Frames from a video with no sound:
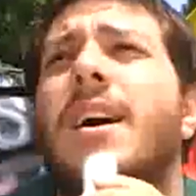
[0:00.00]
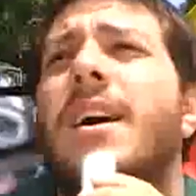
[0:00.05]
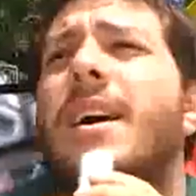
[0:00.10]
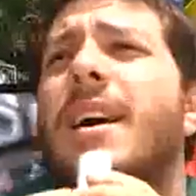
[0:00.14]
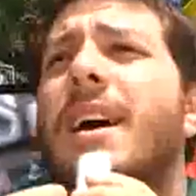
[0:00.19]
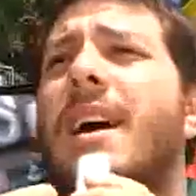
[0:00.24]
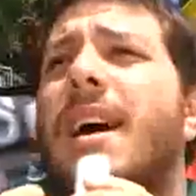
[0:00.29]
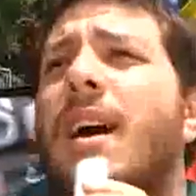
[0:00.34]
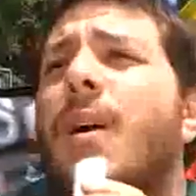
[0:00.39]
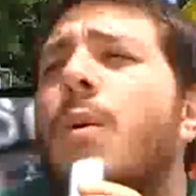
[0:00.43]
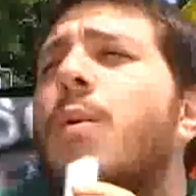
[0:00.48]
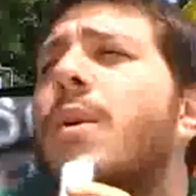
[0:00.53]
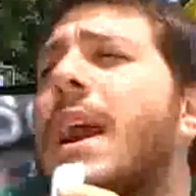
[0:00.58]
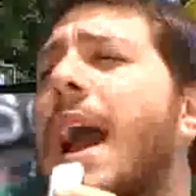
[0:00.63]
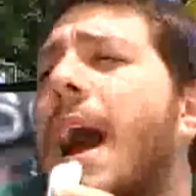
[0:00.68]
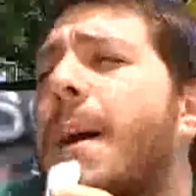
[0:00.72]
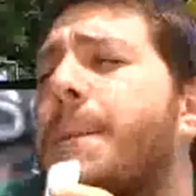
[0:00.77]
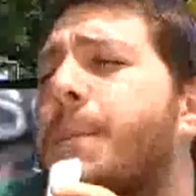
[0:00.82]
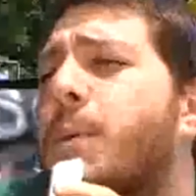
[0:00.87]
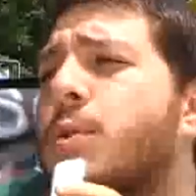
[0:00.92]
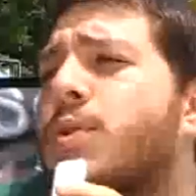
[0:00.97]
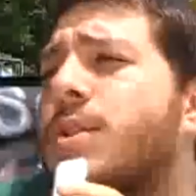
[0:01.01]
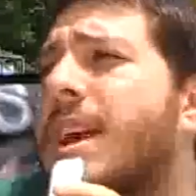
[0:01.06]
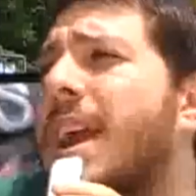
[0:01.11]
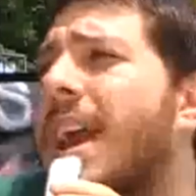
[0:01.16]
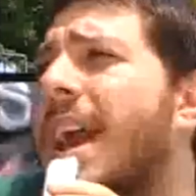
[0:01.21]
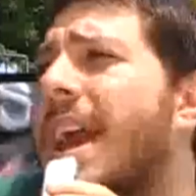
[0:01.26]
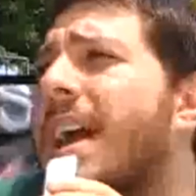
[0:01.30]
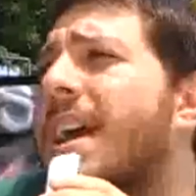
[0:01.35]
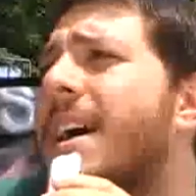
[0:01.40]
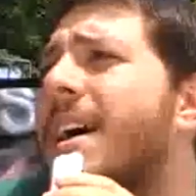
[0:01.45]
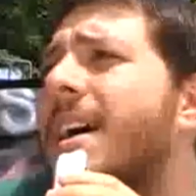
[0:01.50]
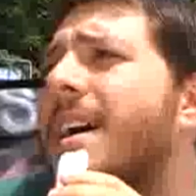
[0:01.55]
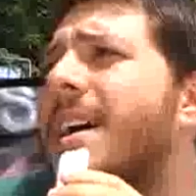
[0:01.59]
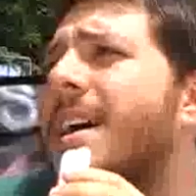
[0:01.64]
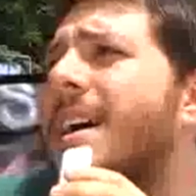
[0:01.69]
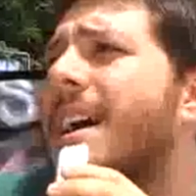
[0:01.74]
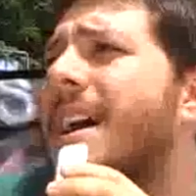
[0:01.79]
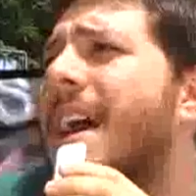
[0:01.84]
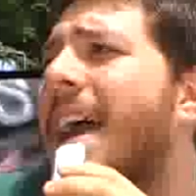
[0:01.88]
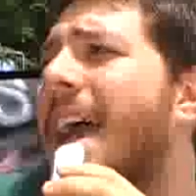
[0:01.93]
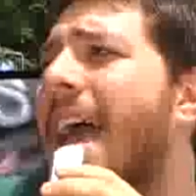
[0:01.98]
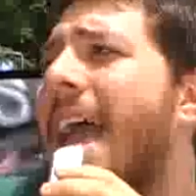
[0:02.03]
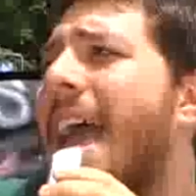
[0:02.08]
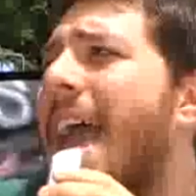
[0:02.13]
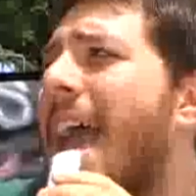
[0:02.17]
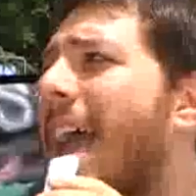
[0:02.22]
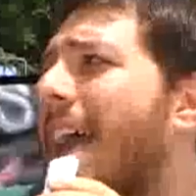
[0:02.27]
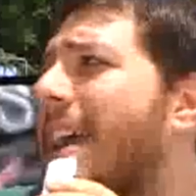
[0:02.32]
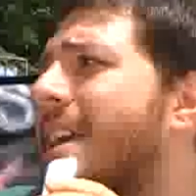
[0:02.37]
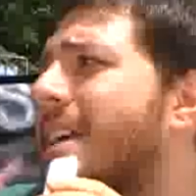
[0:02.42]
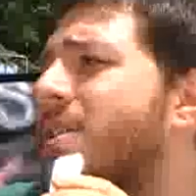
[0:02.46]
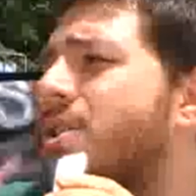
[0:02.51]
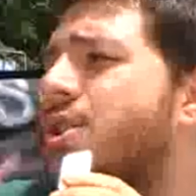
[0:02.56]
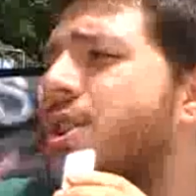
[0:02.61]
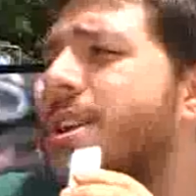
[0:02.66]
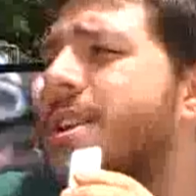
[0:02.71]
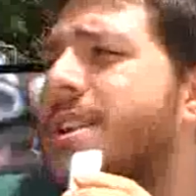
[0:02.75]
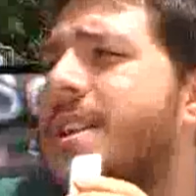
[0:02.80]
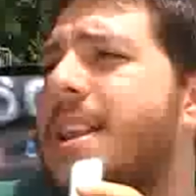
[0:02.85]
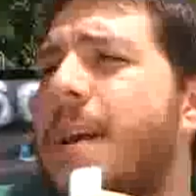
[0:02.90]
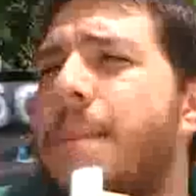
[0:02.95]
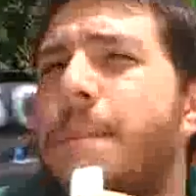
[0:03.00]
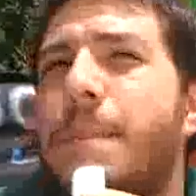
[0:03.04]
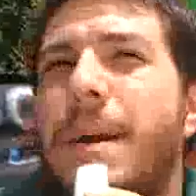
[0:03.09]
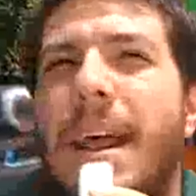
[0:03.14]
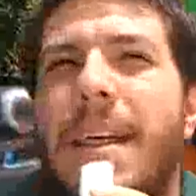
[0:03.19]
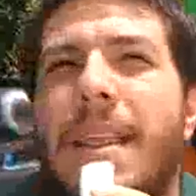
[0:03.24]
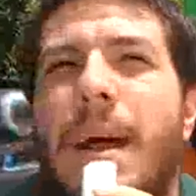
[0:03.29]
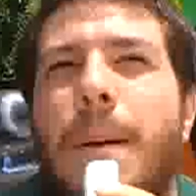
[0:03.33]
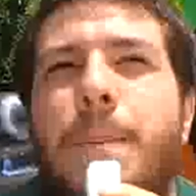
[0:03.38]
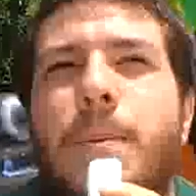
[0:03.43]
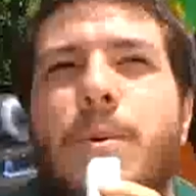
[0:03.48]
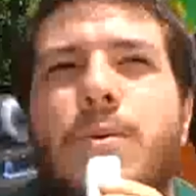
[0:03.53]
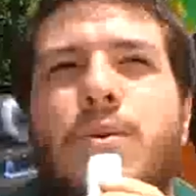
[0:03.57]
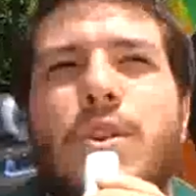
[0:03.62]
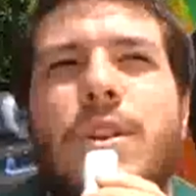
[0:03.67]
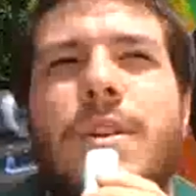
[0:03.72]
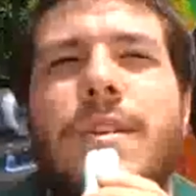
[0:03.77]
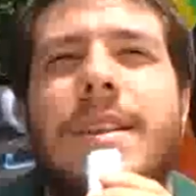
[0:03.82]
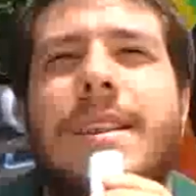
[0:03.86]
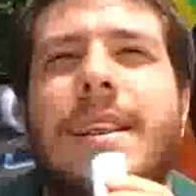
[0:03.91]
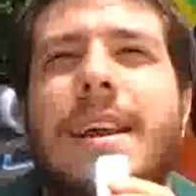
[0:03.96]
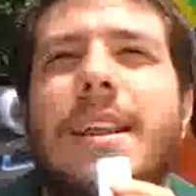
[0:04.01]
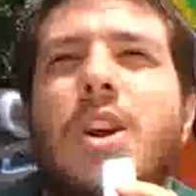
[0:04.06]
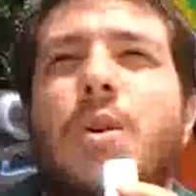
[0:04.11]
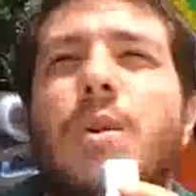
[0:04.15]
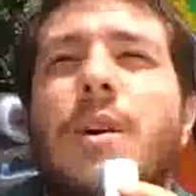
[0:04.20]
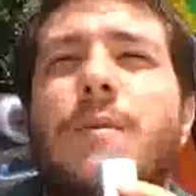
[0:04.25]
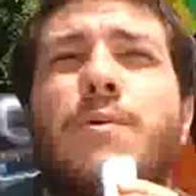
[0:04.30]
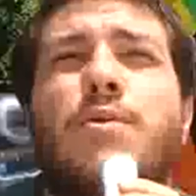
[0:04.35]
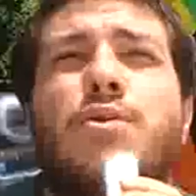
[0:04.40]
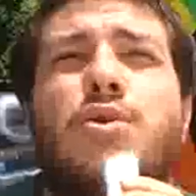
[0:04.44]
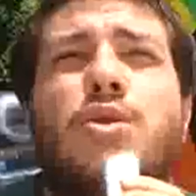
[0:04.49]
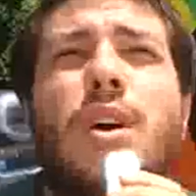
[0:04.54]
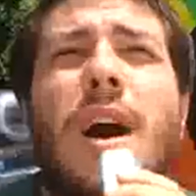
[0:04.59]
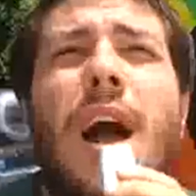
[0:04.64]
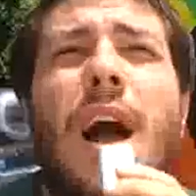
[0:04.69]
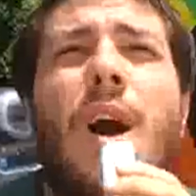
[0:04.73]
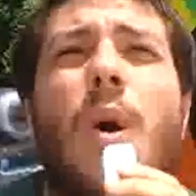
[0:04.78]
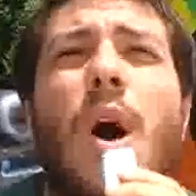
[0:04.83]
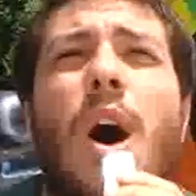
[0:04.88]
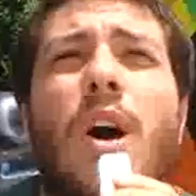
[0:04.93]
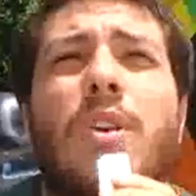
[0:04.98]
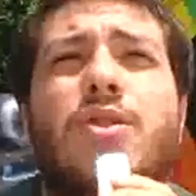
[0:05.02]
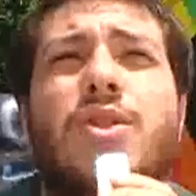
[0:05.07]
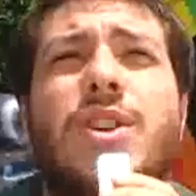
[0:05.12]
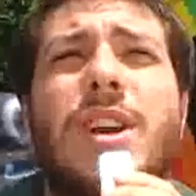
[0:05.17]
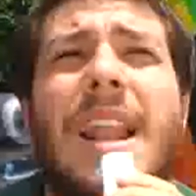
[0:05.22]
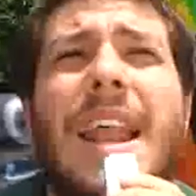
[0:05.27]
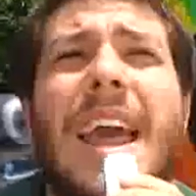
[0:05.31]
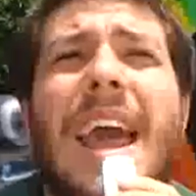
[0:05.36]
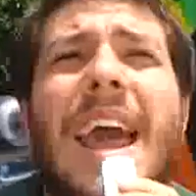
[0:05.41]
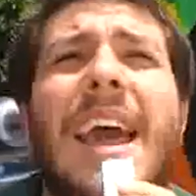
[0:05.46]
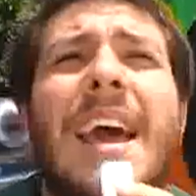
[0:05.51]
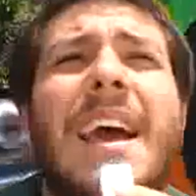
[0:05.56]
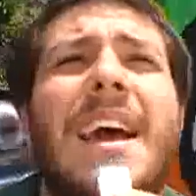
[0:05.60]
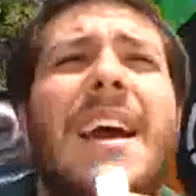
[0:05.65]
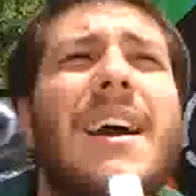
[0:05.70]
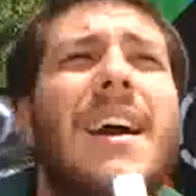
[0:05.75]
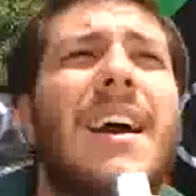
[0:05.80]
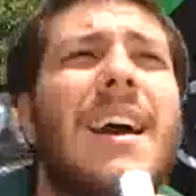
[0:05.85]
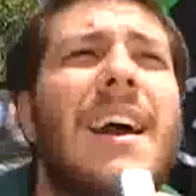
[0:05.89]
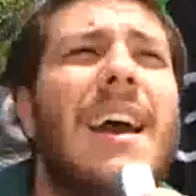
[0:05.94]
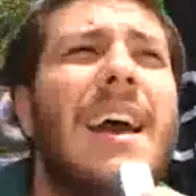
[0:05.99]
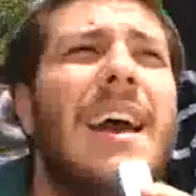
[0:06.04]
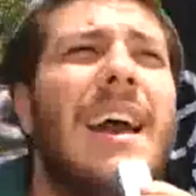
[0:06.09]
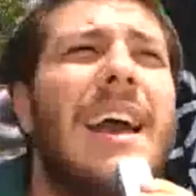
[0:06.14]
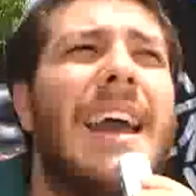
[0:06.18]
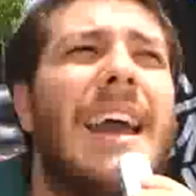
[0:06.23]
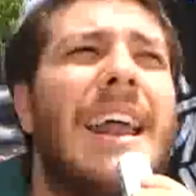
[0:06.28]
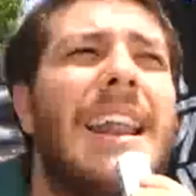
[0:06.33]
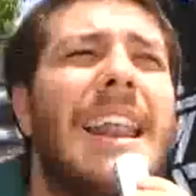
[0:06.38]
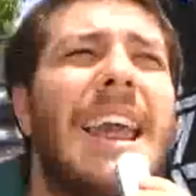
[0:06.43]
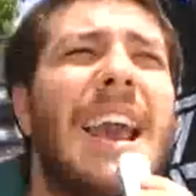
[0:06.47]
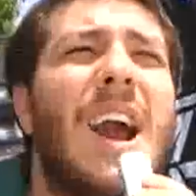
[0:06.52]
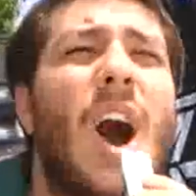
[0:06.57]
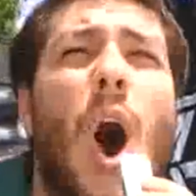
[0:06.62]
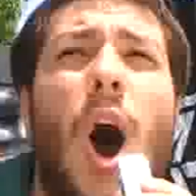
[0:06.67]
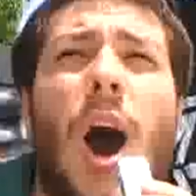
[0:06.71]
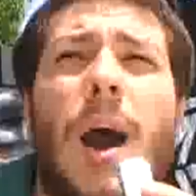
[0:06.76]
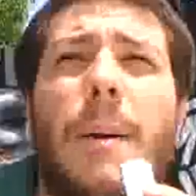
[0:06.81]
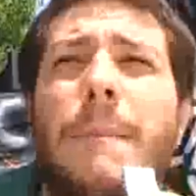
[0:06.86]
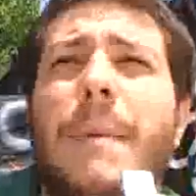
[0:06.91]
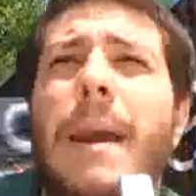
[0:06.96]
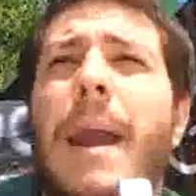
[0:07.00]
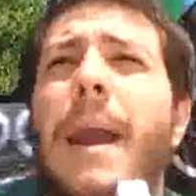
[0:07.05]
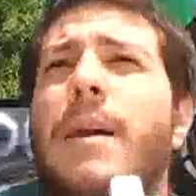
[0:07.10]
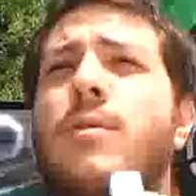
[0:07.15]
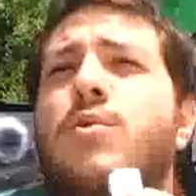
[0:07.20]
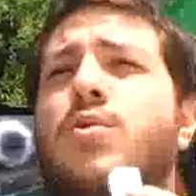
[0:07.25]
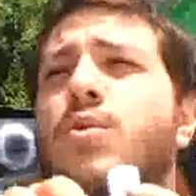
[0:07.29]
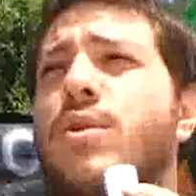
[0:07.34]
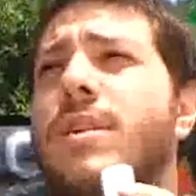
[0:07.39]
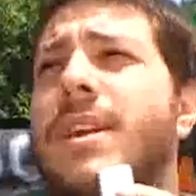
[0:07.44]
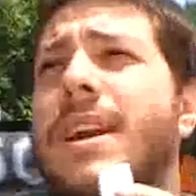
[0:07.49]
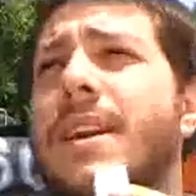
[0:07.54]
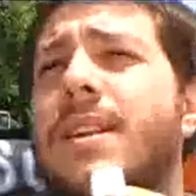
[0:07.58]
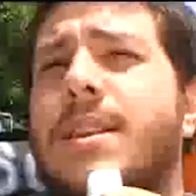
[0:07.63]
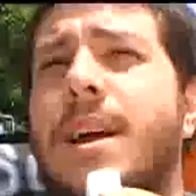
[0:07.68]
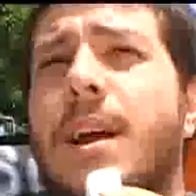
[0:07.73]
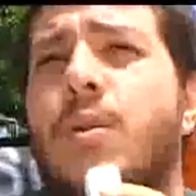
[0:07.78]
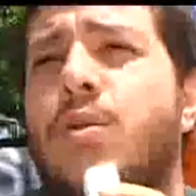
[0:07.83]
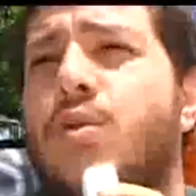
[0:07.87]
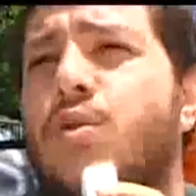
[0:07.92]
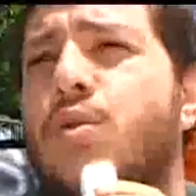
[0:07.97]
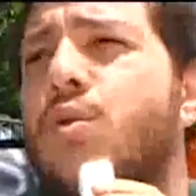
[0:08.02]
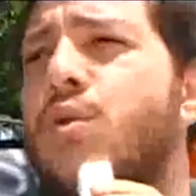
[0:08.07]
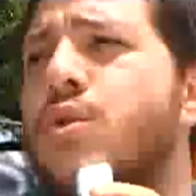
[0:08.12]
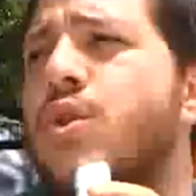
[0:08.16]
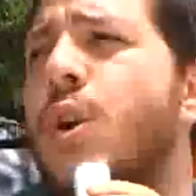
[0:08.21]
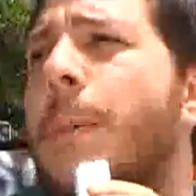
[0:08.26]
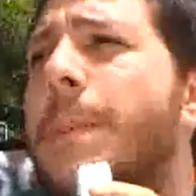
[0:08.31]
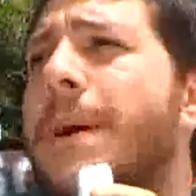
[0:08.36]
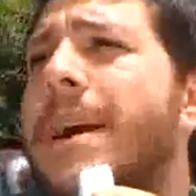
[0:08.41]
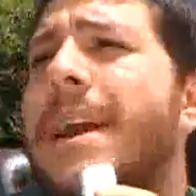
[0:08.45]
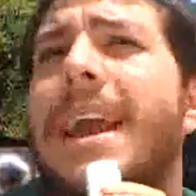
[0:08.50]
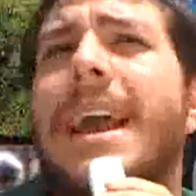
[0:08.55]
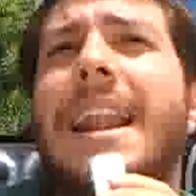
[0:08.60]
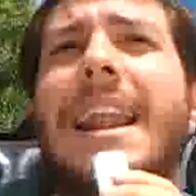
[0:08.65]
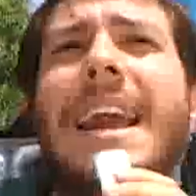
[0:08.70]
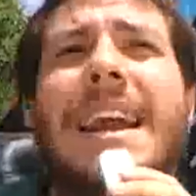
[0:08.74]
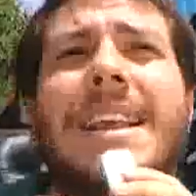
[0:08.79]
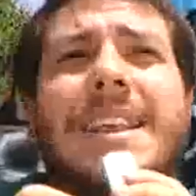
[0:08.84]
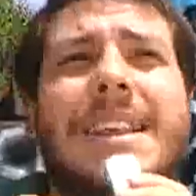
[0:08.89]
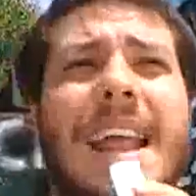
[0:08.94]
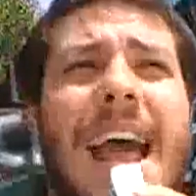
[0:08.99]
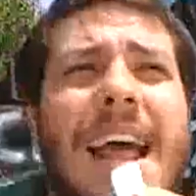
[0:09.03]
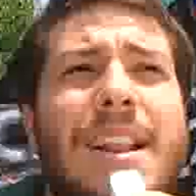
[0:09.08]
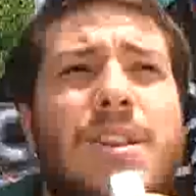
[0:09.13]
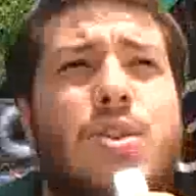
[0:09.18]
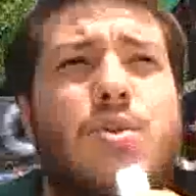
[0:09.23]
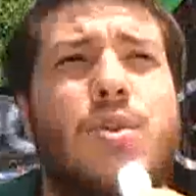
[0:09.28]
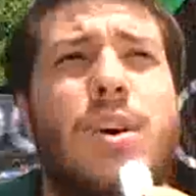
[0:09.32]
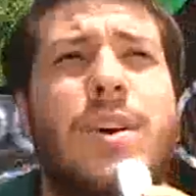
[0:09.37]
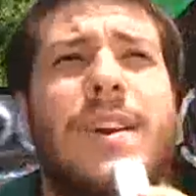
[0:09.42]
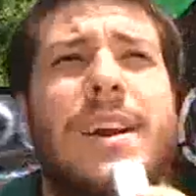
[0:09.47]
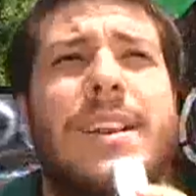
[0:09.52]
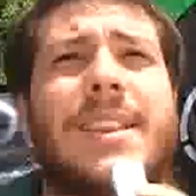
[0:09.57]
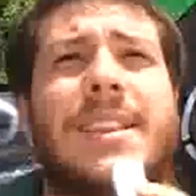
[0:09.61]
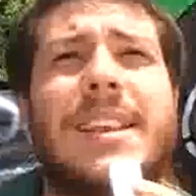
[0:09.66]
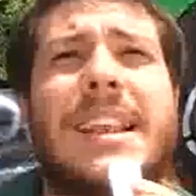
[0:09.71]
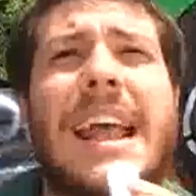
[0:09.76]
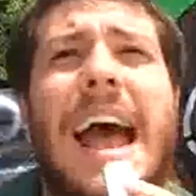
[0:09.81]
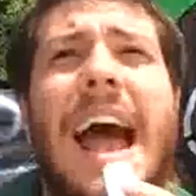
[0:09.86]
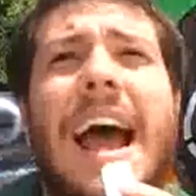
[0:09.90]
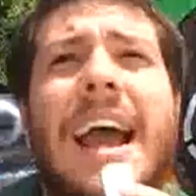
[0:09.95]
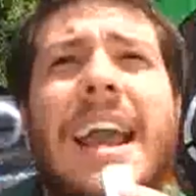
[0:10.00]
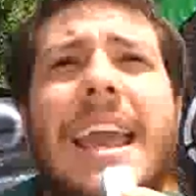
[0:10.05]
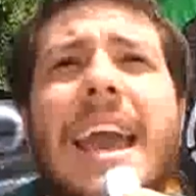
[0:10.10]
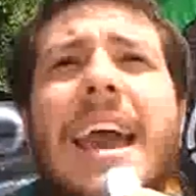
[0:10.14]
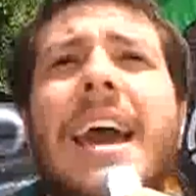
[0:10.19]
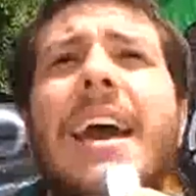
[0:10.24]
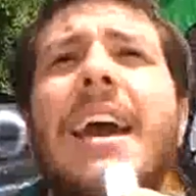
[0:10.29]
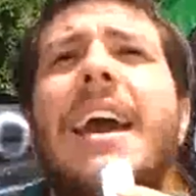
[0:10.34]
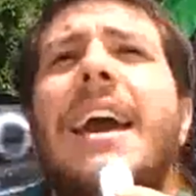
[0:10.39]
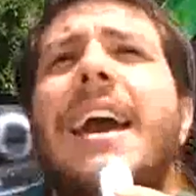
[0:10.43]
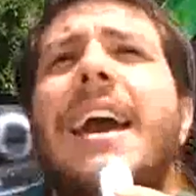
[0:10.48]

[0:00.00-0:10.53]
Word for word: eh, un campus che eh, è ingestibile dal punto di vista di come funzionano oggi le, eh, le, norme sul diritto allo studio, perché le residenze universitarie,